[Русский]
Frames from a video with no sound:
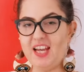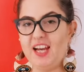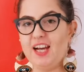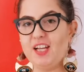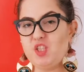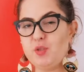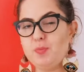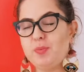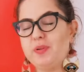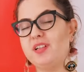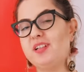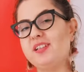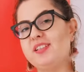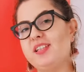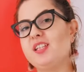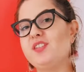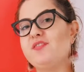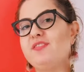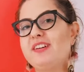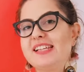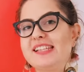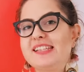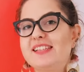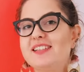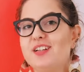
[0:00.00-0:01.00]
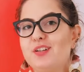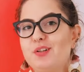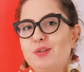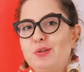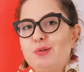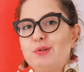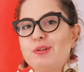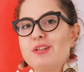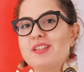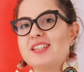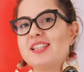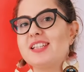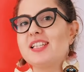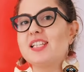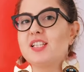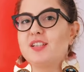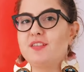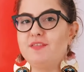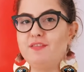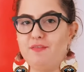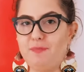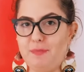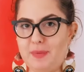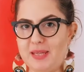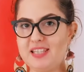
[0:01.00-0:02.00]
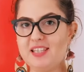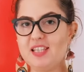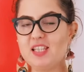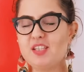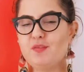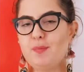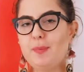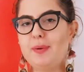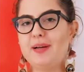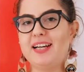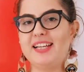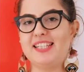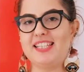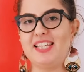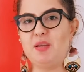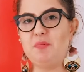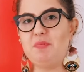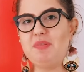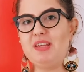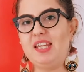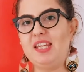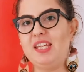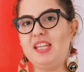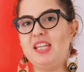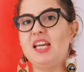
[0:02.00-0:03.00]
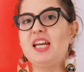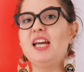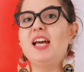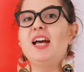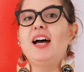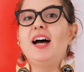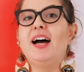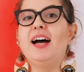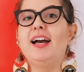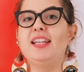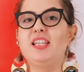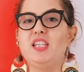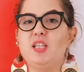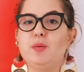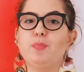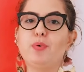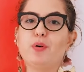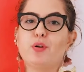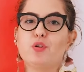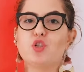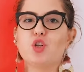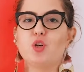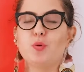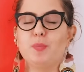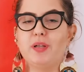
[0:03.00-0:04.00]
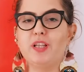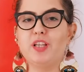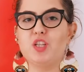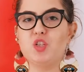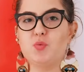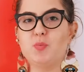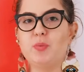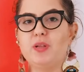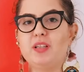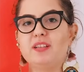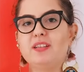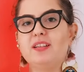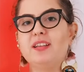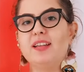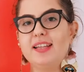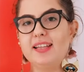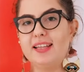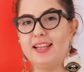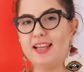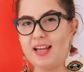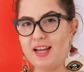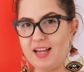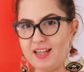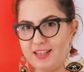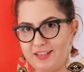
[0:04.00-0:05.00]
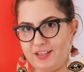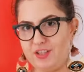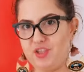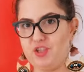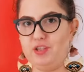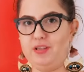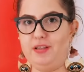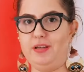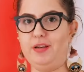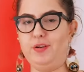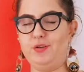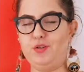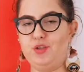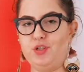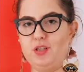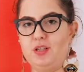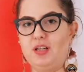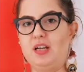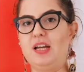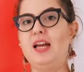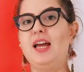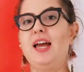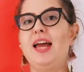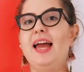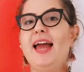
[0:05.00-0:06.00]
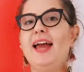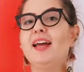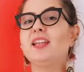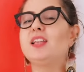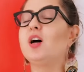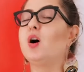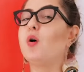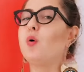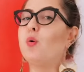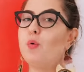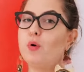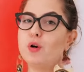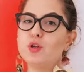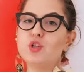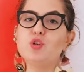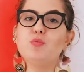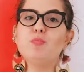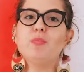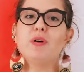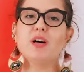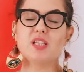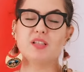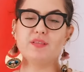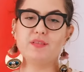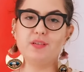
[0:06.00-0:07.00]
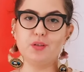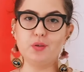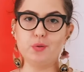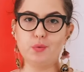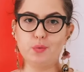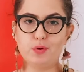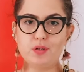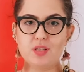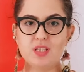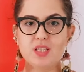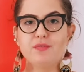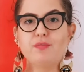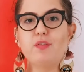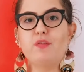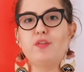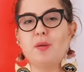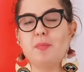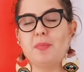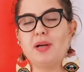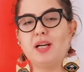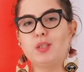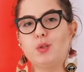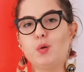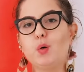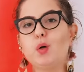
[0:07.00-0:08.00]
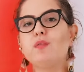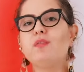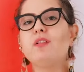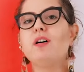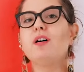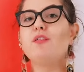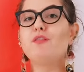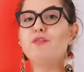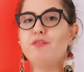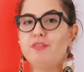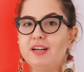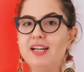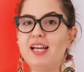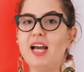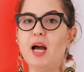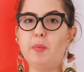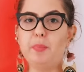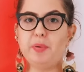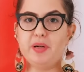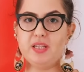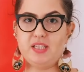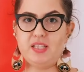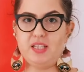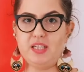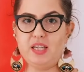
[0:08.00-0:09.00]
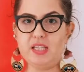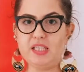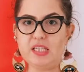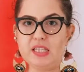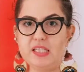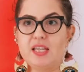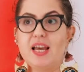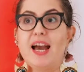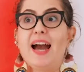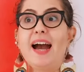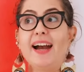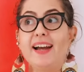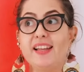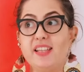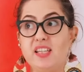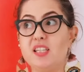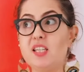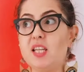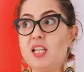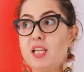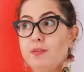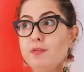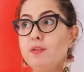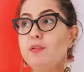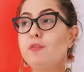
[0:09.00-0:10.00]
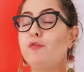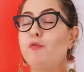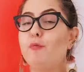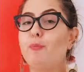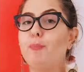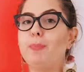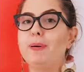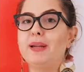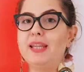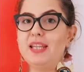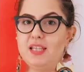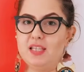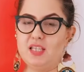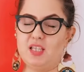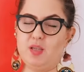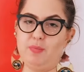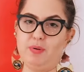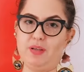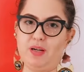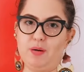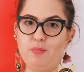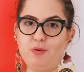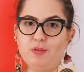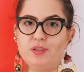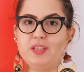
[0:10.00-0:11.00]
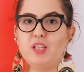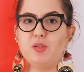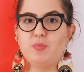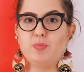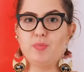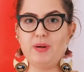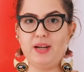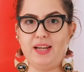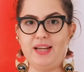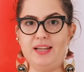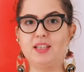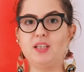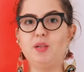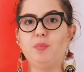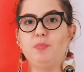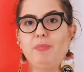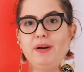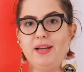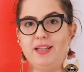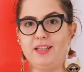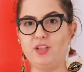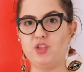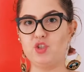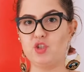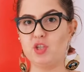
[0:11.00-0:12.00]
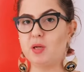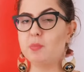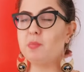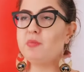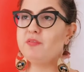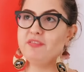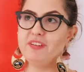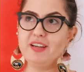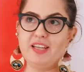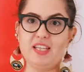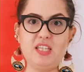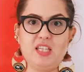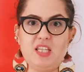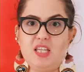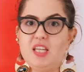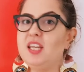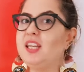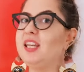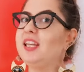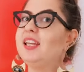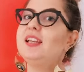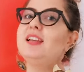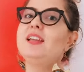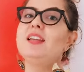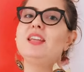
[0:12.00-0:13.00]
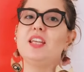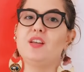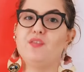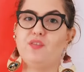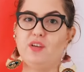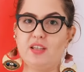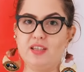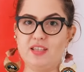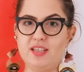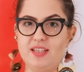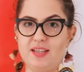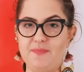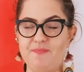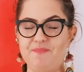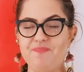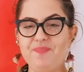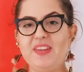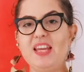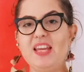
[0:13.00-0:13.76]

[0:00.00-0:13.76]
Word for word: Хочу пригласить вас на курс вместе с Академией IT Project Management для начинающих. Это очень базовый курс, во время которого вы определитесь, хотите ли вы в принципе работать проектным менеджером в IT или не в IT.